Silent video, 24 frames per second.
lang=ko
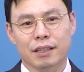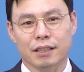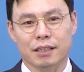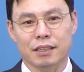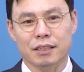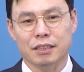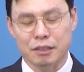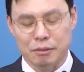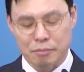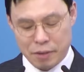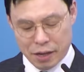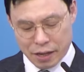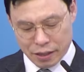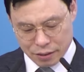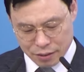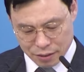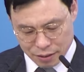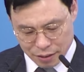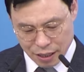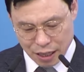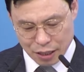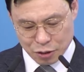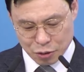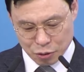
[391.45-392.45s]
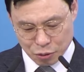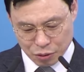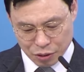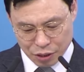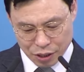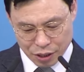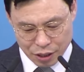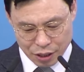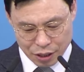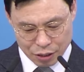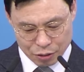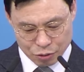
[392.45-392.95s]
이스마엘을
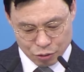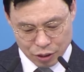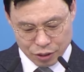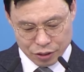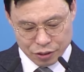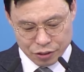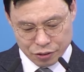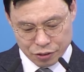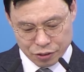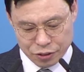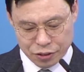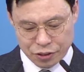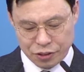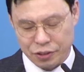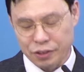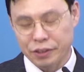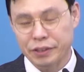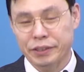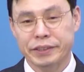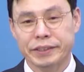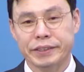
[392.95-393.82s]
내쫓게 되는 거죠.